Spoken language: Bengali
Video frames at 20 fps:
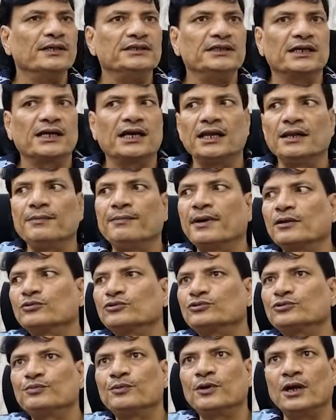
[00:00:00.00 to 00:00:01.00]
বা যেখানে
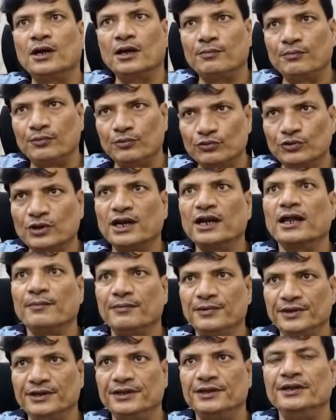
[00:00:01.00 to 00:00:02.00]
মানুষ পুকুরে
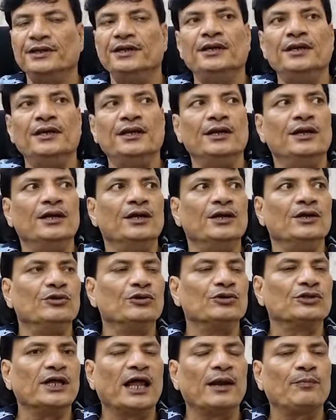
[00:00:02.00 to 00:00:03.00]
নামে
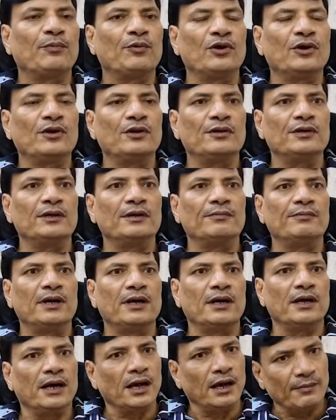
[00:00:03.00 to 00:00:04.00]
তো তারপর
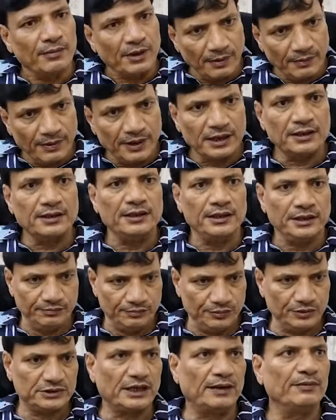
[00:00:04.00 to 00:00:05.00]
আমরা আবার এই
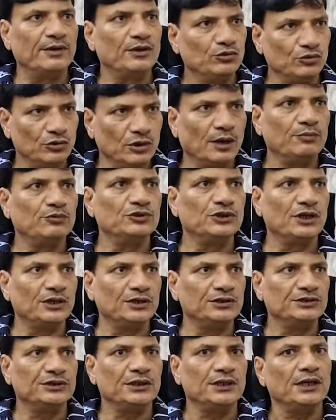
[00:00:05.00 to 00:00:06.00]
সামনে দুর্গা পূজা
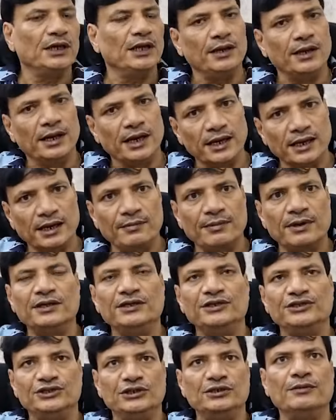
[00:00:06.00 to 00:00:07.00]
রয়েছে এর আগে আমরা
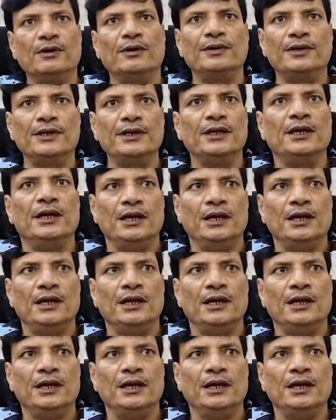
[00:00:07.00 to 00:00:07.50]
নিশ্চিতভাবে